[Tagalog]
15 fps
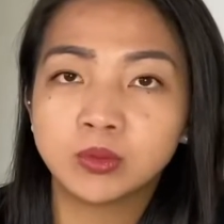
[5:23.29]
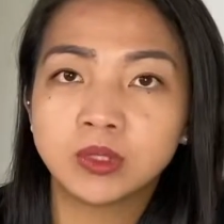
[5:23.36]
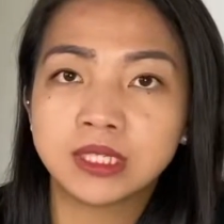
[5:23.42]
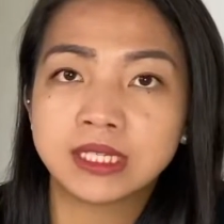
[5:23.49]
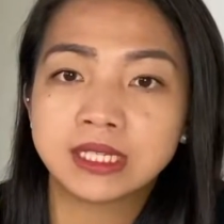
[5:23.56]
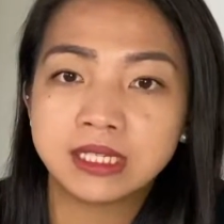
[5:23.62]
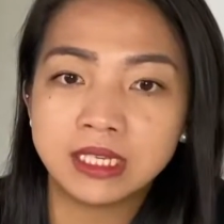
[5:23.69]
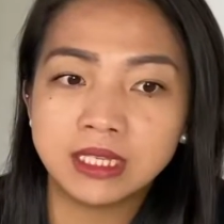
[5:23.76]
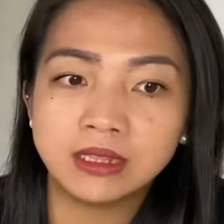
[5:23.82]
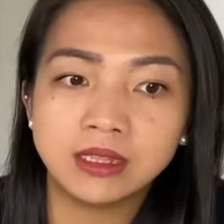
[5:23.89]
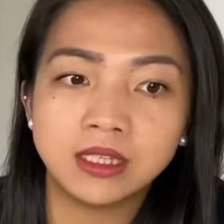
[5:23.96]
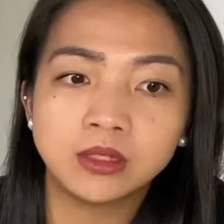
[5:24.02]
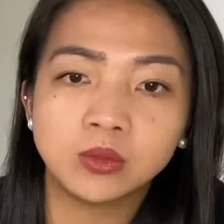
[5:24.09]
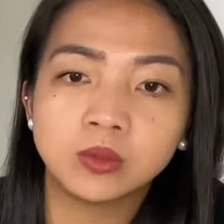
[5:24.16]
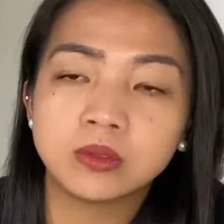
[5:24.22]
sa
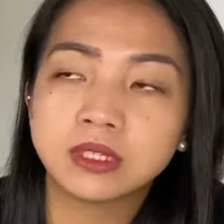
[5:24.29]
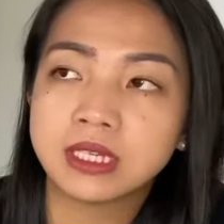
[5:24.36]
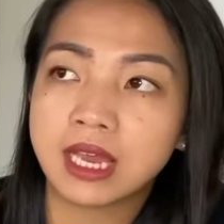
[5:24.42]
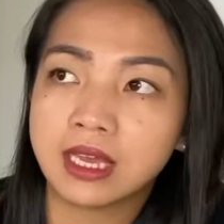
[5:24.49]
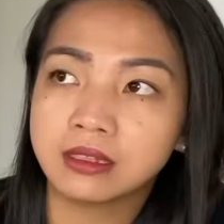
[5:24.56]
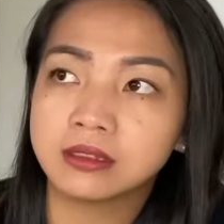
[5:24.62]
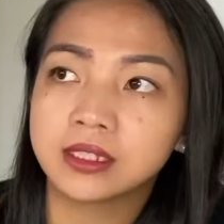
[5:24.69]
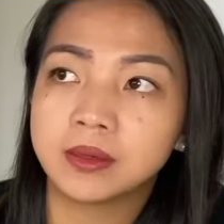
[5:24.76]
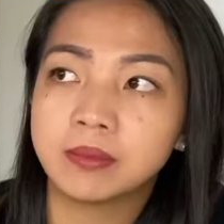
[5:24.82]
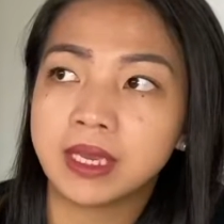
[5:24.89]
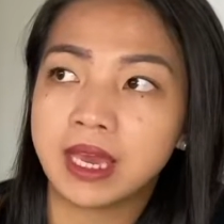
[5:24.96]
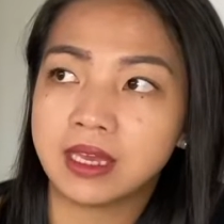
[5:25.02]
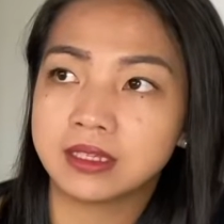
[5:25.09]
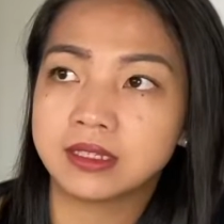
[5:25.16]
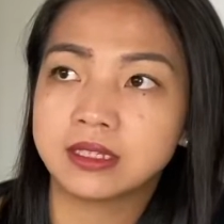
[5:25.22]
city kung saan kami
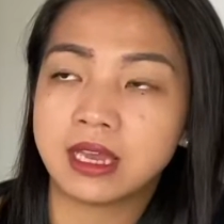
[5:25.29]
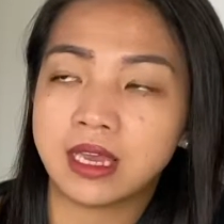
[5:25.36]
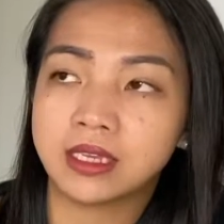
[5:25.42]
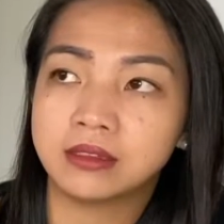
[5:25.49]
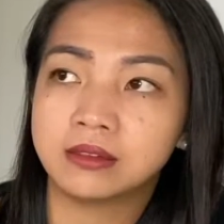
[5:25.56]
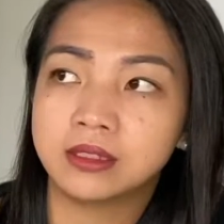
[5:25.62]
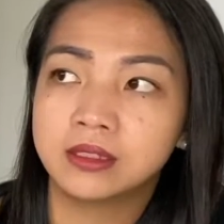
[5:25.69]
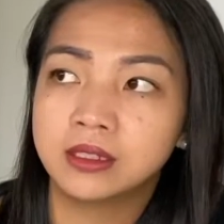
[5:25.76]
assigned,